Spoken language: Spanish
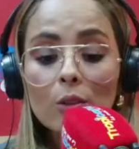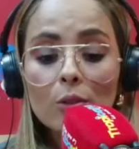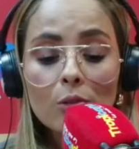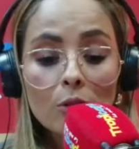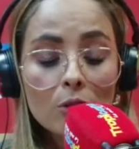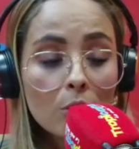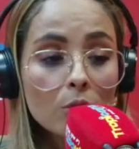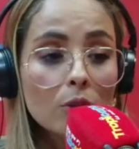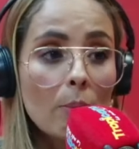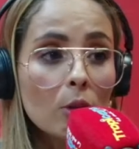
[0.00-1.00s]
nosotros
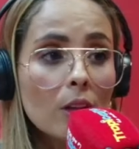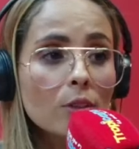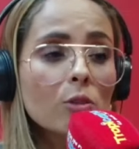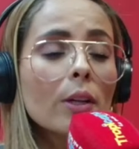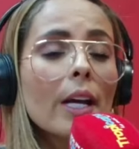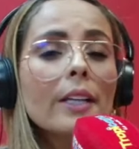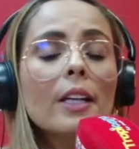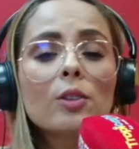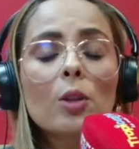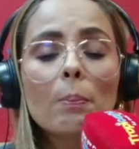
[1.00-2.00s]
contamos la historia
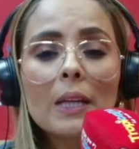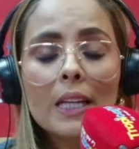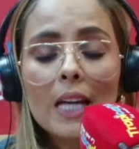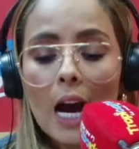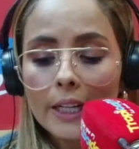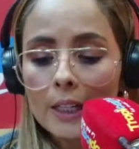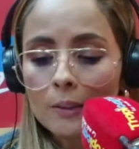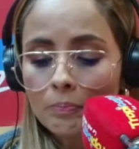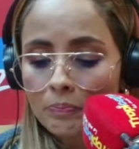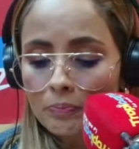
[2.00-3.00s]
aquí en
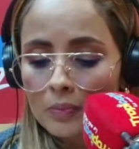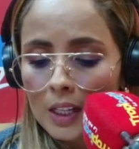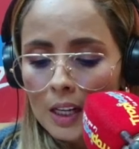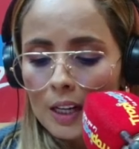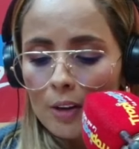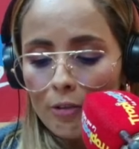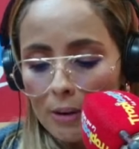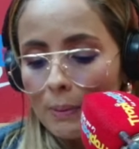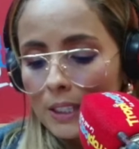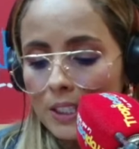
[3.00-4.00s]
Tropicana,
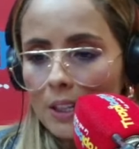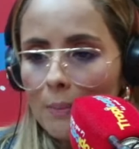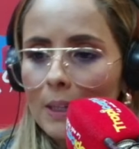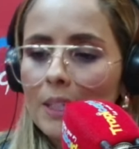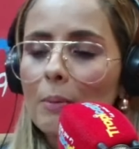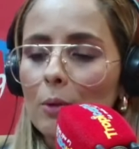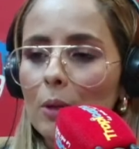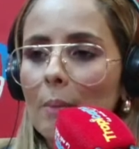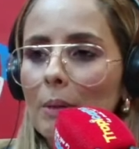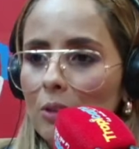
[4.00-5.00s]
fue precisamente por
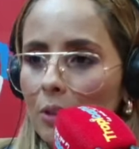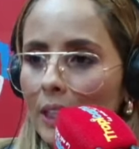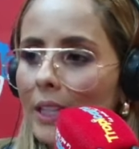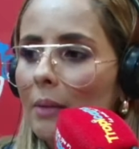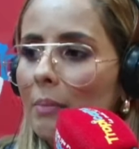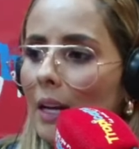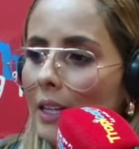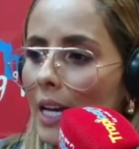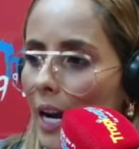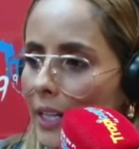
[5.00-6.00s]
una persona
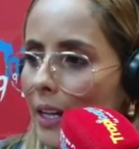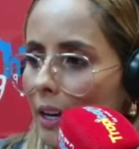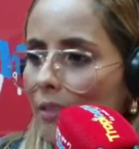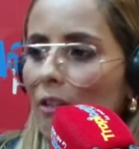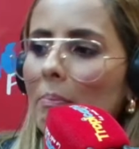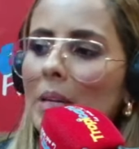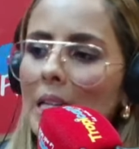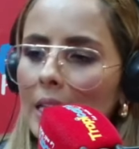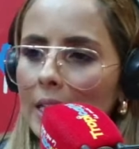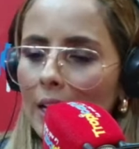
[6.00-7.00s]
intermediaria de la
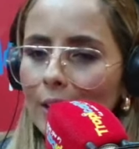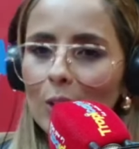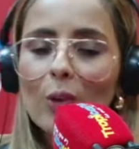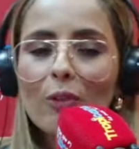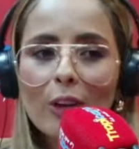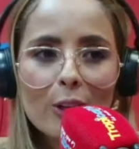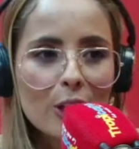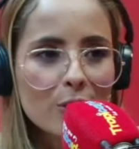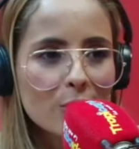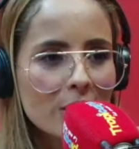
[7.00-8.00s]
familia, no fueron
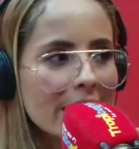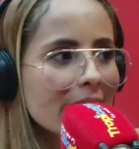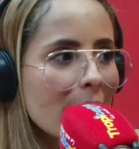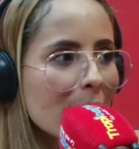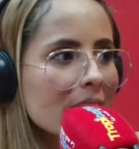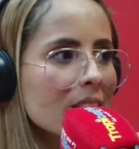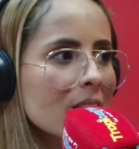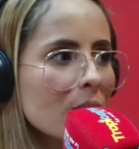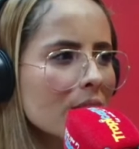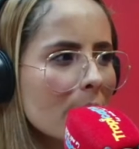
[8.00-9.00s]
ellos directamente,
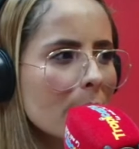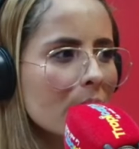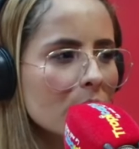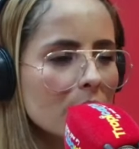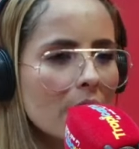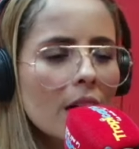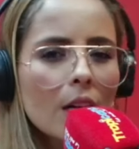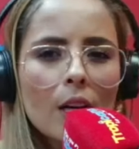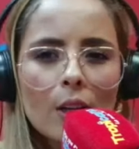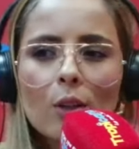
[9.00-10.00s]
sino que esta persona
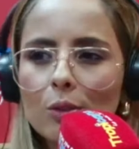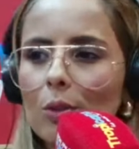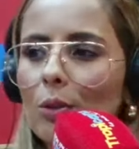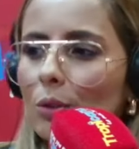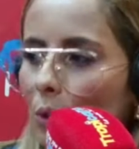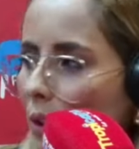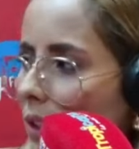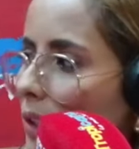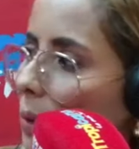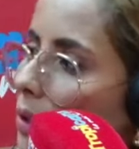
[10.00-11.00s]
nos contó
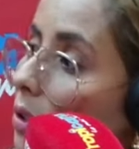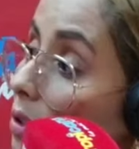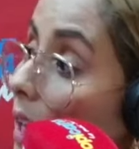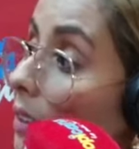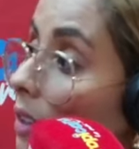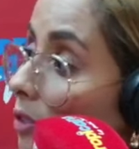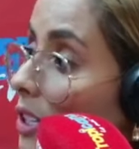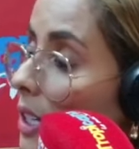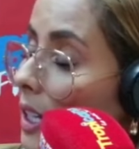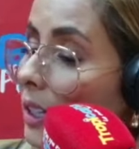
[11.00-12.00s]
la situación tan
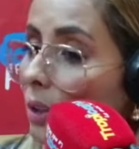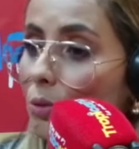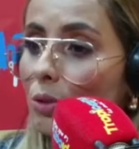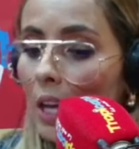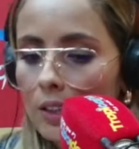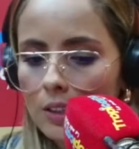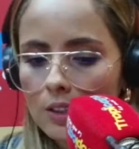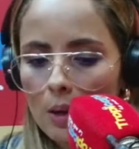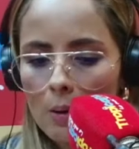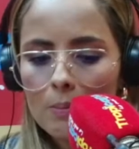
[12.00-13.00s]
difícil que ustedes
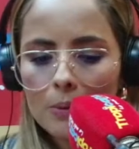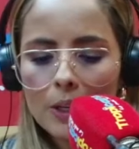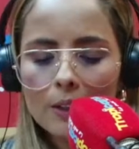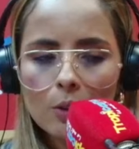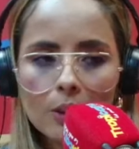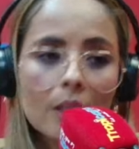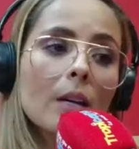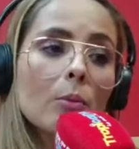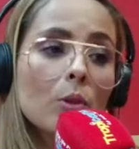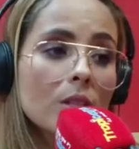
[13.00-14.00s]
estaban viviendo y
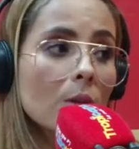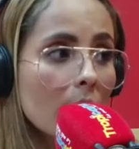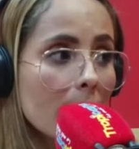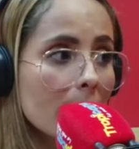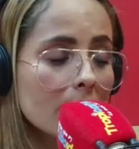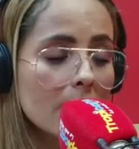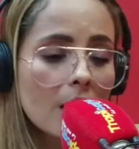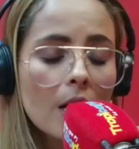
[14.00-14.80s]
que muy seguramente